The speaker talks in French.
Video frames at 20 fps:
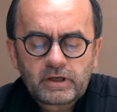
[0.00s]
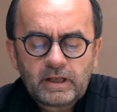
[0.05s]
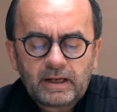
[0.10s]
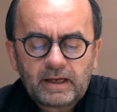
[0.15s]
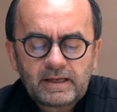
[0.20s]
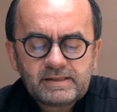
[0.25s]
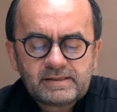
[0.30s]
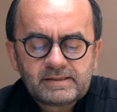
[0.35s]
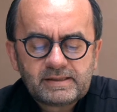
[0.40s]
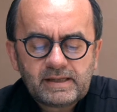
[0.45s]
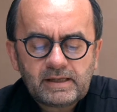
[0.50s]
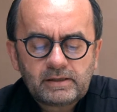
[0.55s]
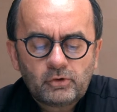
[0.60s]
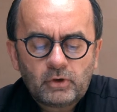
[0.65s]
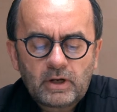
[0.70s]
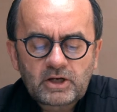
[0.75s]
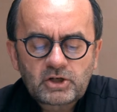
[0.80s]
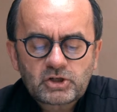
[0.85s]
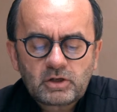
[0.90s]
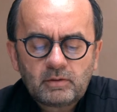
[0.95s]
qu'il restait de
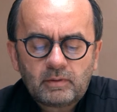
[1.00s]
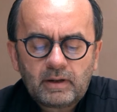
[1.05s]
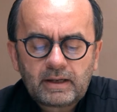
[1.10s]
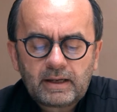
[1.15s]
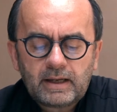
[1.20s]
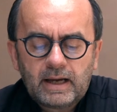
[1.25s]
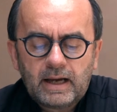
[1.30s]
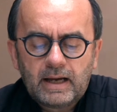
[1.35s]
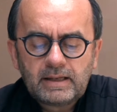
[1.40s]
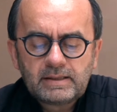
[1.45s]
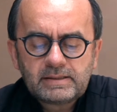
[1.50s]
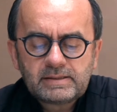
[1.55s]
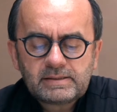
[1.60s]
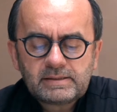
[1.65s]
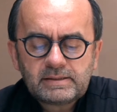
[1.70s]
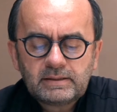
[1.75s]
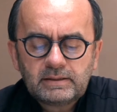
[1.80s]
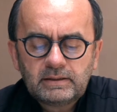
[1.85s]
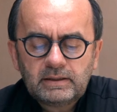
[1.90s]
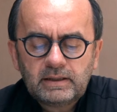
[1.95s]
la chambre à
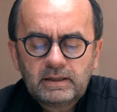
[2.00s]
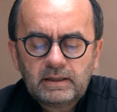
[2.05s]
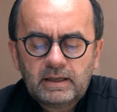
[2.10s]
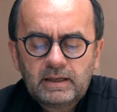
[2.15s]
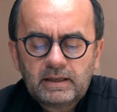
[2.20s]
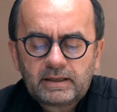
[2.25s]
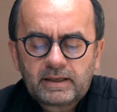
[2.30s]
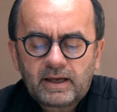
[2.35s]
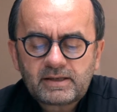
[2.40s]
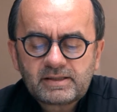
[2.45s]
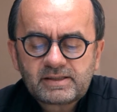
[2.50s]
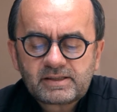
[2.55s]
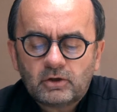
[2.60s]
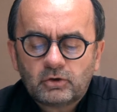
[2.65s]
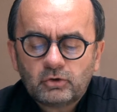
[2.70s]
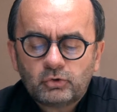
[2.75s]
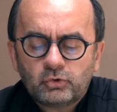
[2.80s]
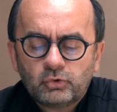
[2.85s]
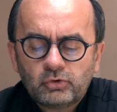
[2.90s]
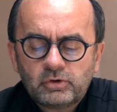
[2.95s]
gaz, car
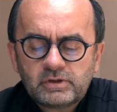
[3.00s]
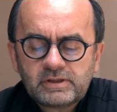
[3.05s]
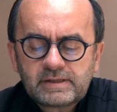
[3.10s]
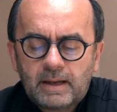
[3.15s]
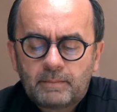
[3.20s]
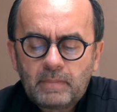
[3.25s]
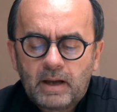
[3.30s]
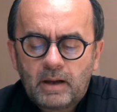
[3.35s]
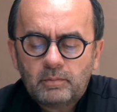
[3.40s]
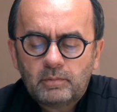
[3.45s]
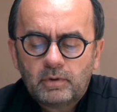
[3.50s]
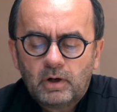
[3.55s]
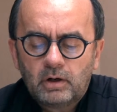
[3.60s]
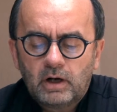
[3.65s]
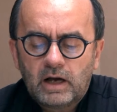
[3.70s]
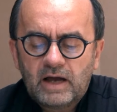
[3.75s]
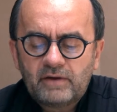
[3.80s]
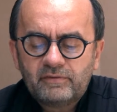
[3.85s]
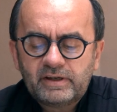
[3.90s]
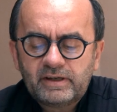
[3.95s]
sans doute sa
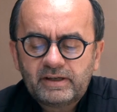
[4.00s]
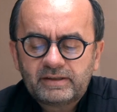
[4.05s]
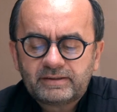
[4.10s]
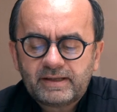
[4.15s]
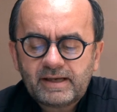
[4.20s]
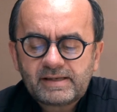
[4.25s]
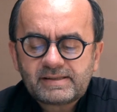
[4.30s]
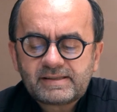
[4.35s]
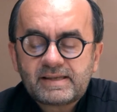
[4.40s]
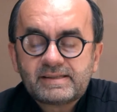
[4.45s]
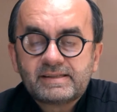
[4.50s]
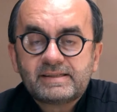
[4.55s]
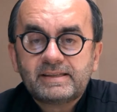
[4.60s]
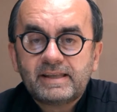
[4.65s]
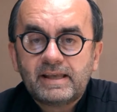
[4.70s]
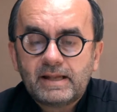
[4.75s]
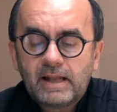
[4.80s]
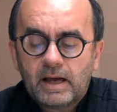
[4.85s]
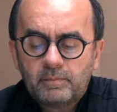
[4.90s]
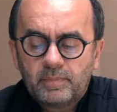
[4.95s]
maman avait été
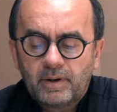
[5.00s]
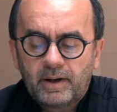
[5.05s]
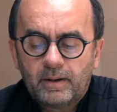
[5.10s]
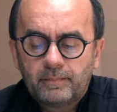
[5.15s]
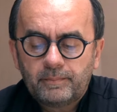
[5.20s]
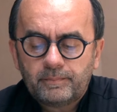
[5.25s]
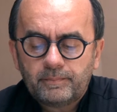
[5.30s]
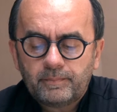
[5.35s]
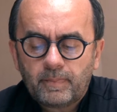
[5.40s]
assassinée là-bas.